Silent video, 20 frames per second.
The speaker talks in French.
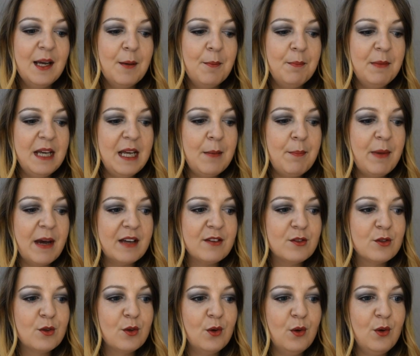mais
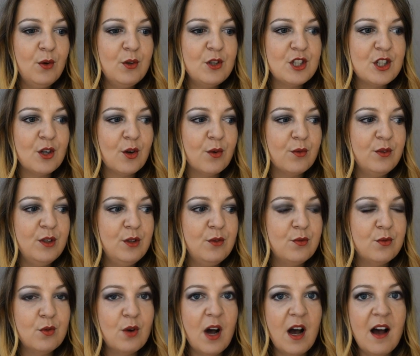parce que j'ai envie de
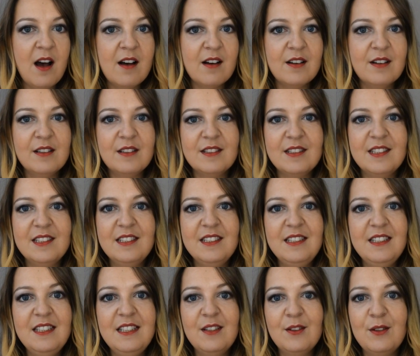voir
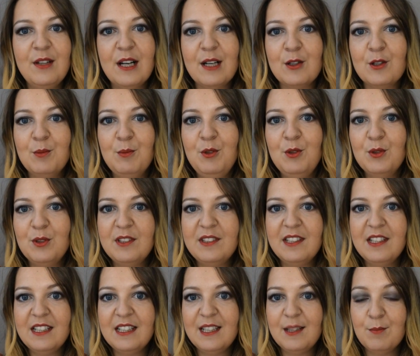si la
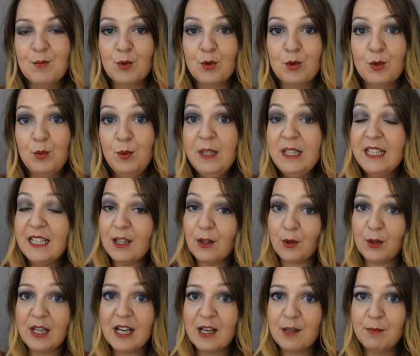communauté qui me suit, qui
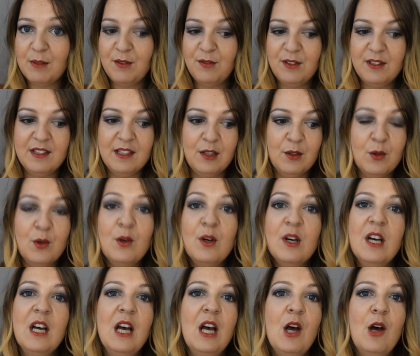regarde mes vidéos,
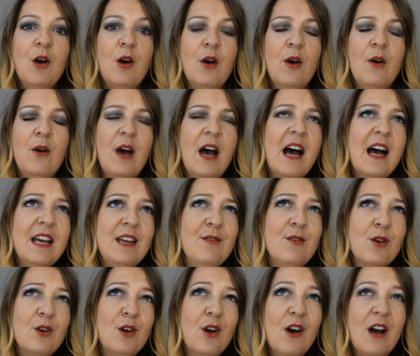euh,
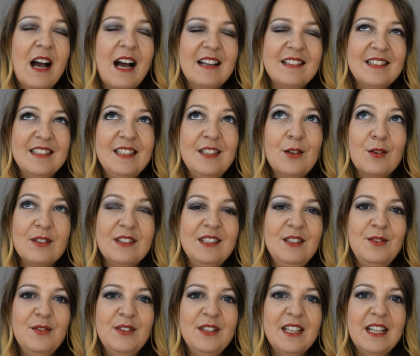arrive encore à
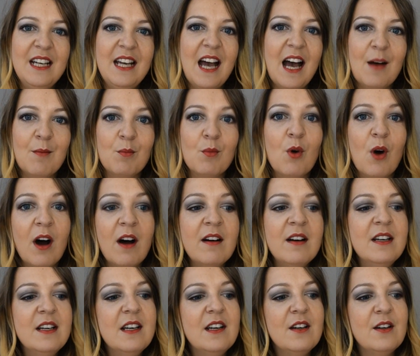s'identifier à moi.
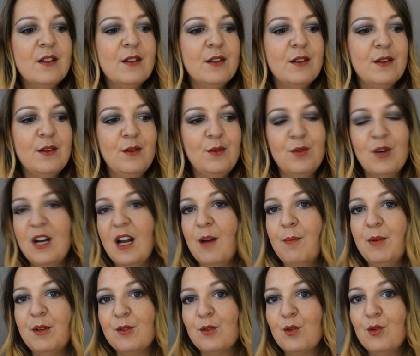Euh, voilà,
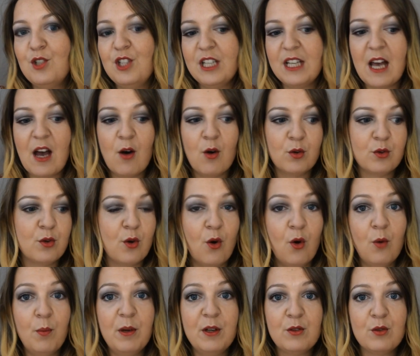parce que j'ai 40
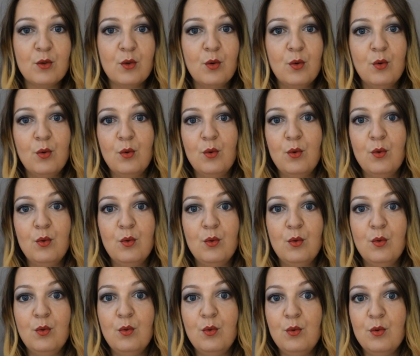ans, parce
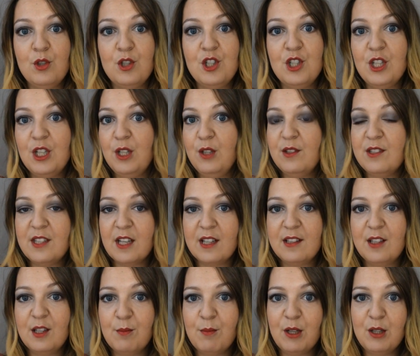que j'ai une
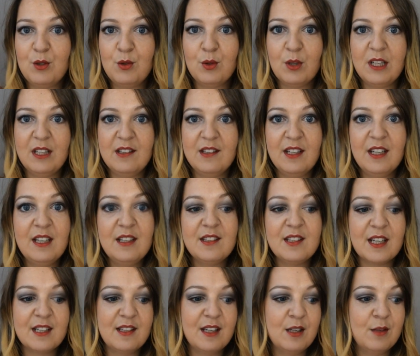certaine maturité,
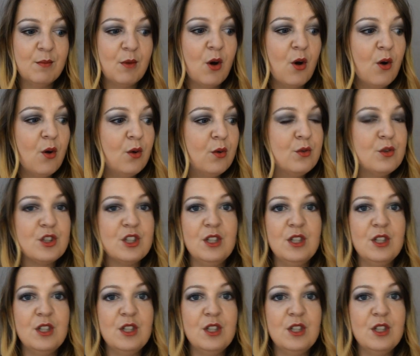certainement,